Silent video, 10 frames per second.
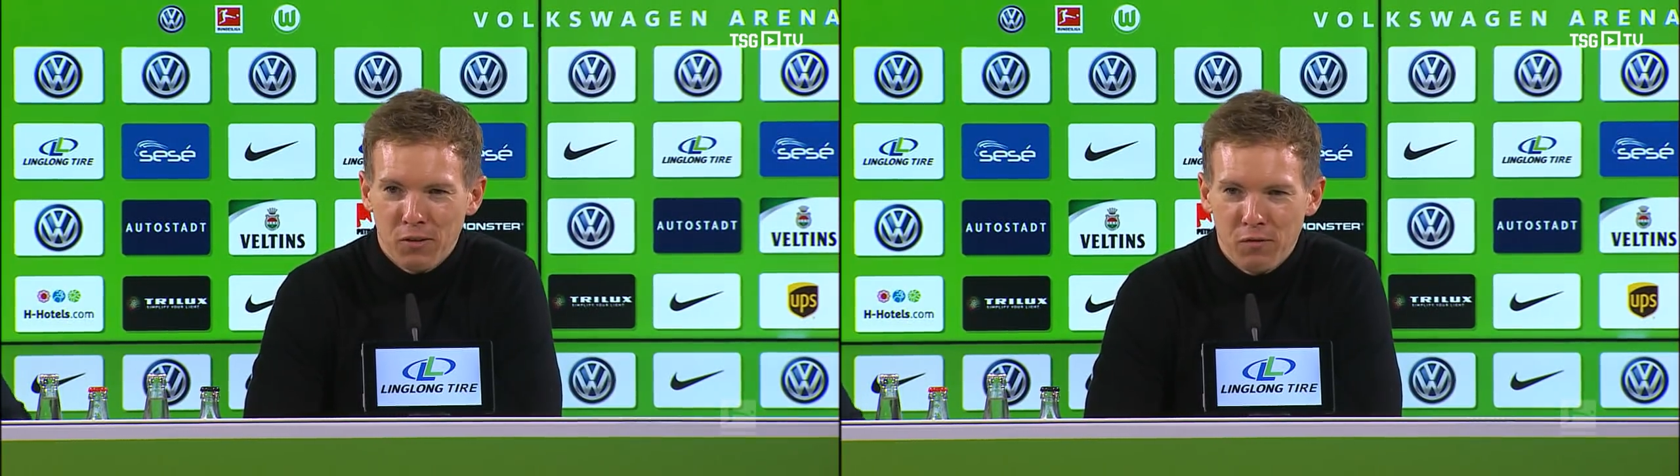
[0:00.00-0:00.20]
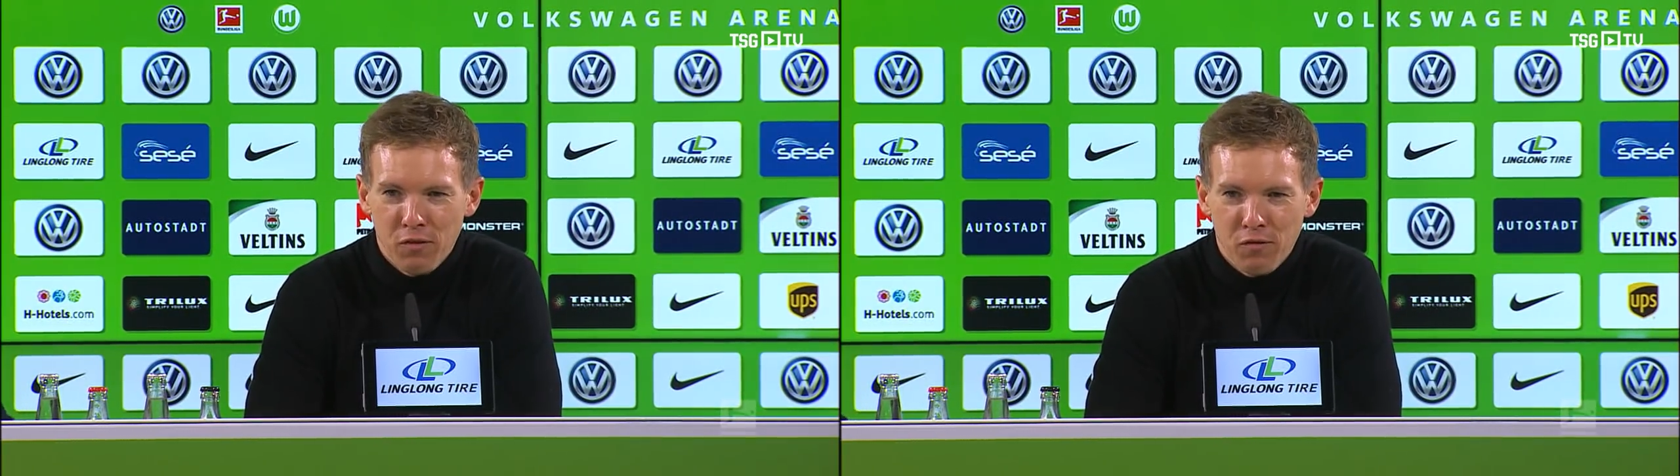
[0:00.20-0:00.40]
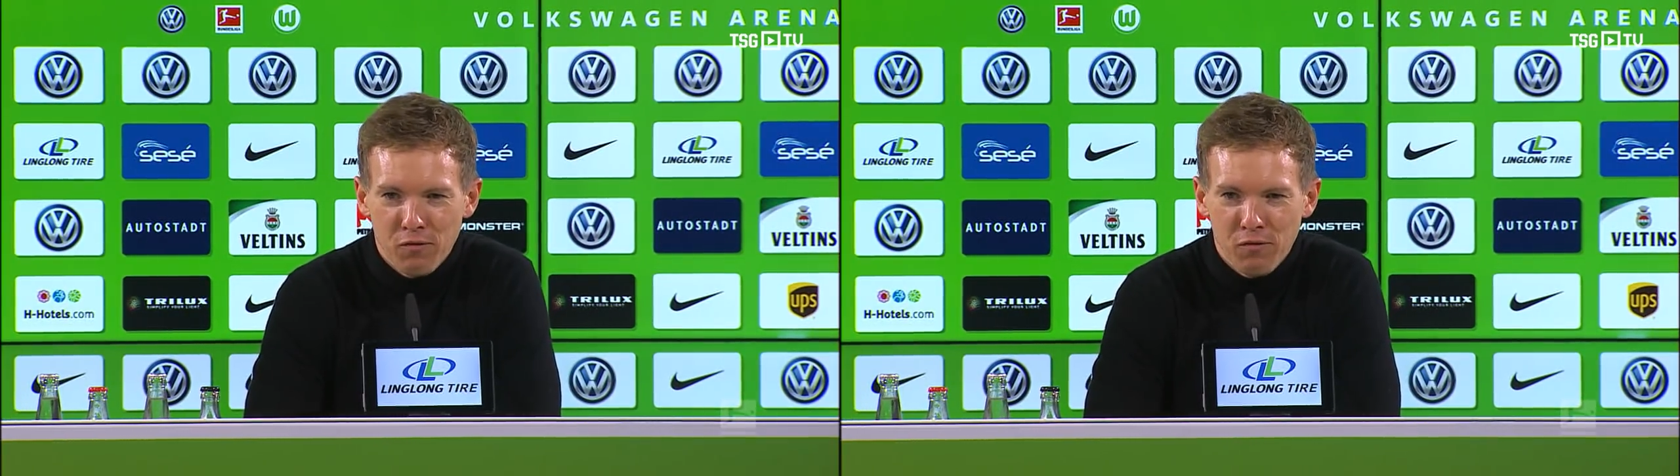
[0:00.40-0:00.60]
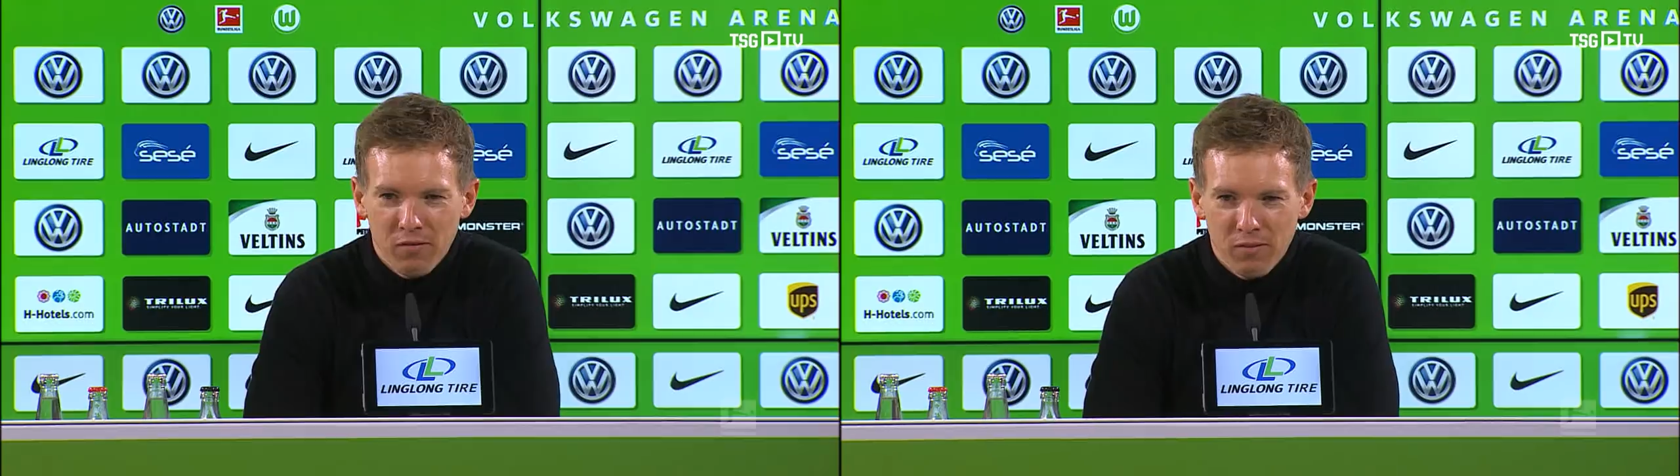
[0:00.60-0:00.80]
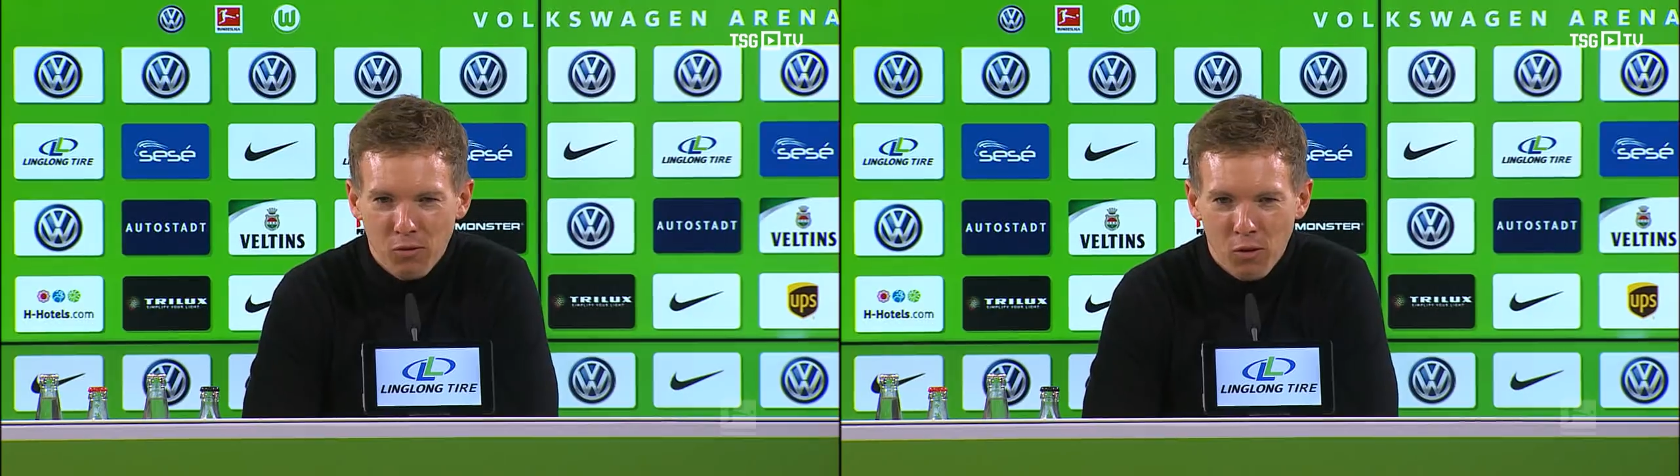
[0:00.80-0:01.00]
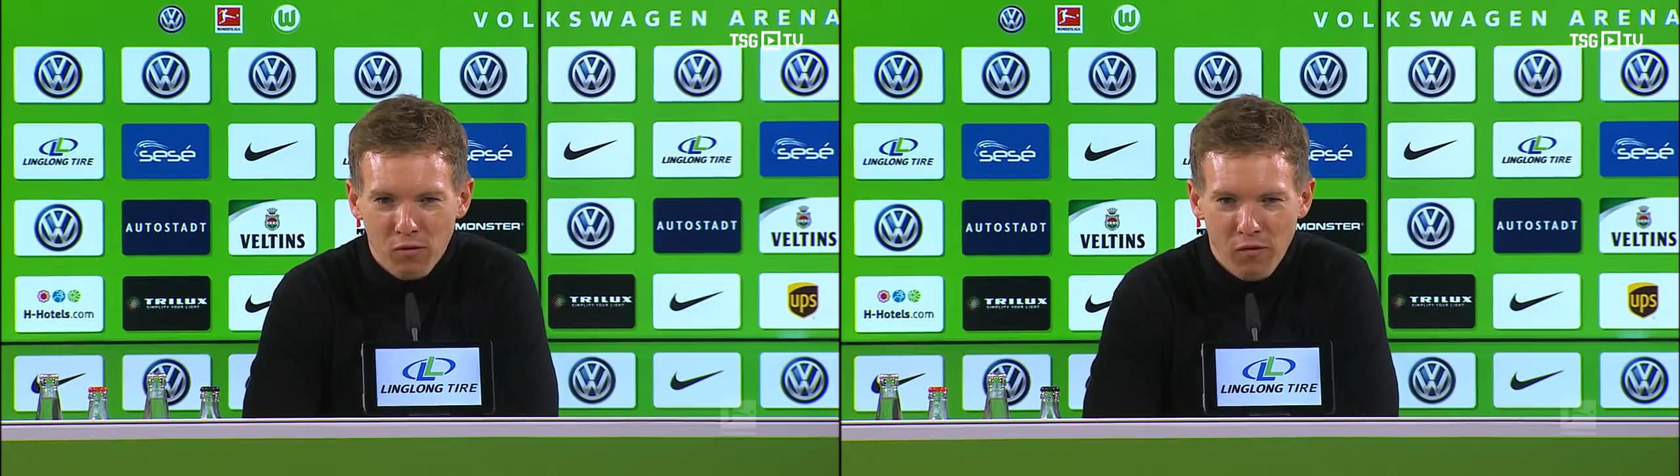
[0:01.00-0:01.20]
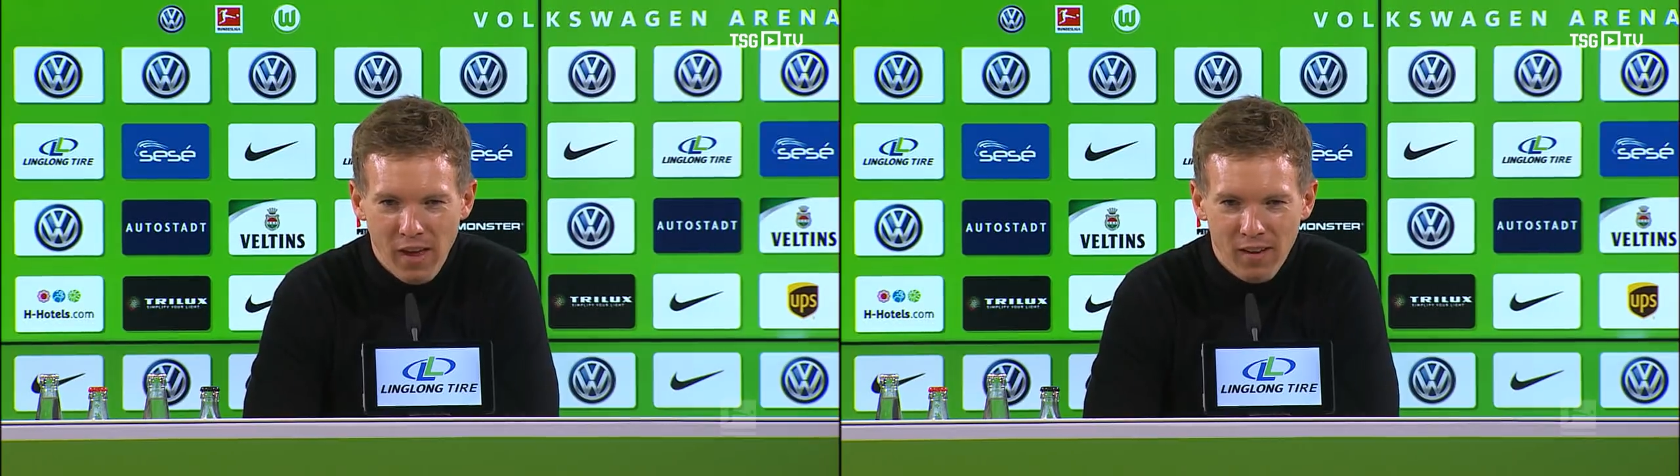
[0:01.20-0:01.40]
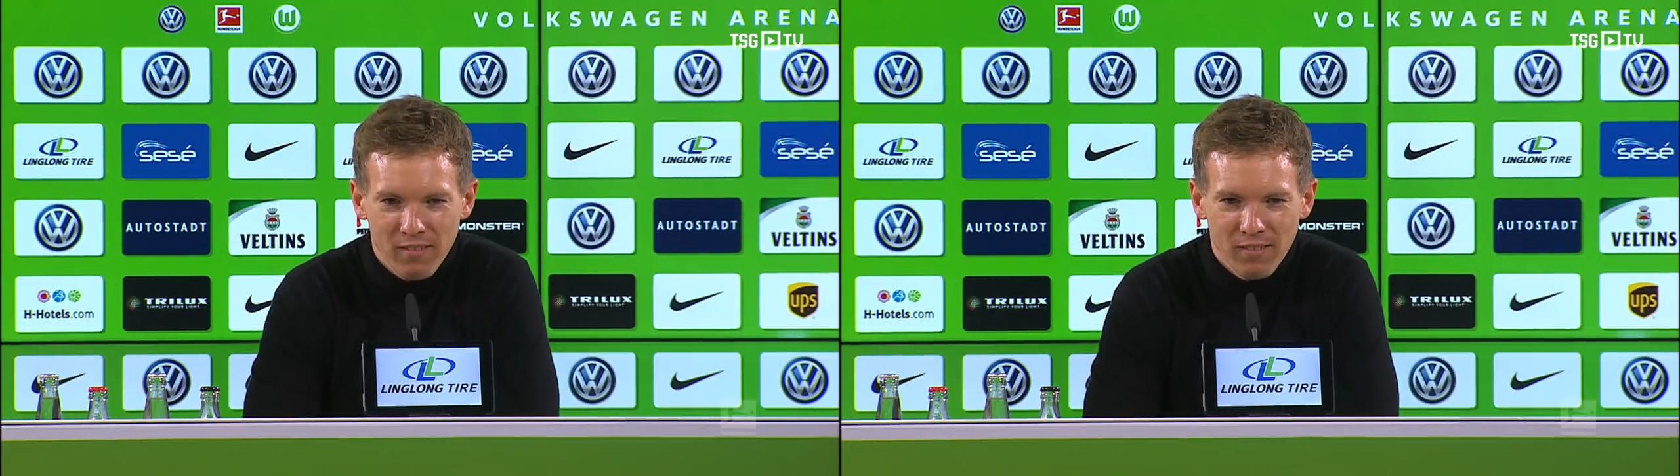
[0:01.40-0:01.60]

gepfiffen worden wäre,